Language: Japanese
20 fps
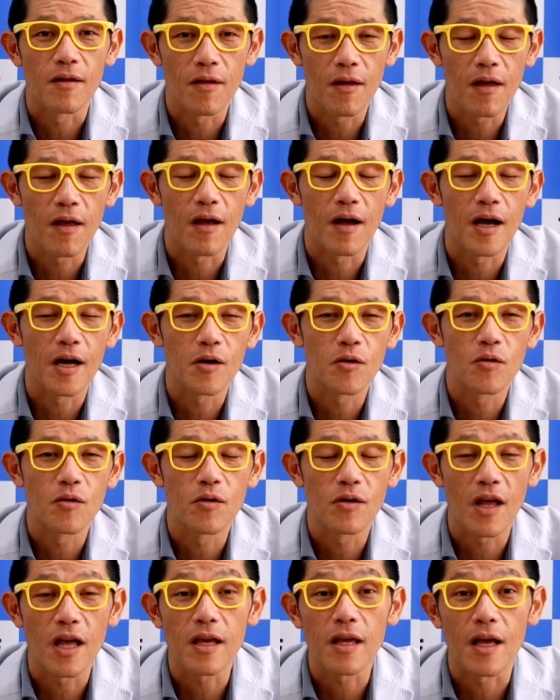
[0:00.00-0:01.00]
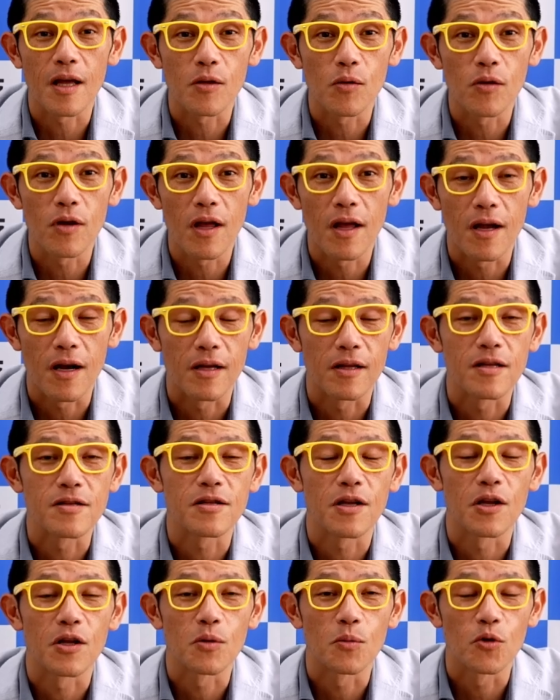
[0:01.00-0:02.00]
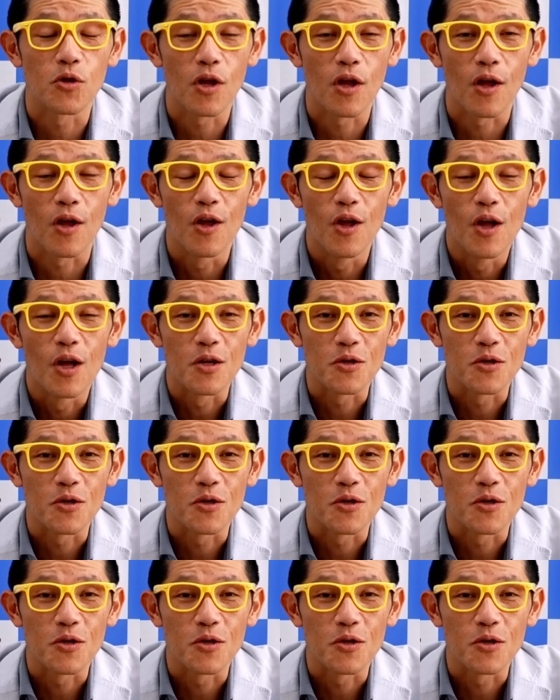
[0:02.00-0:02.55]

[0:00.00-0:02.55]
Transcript: ねあの元気が取り柄なんですけどもね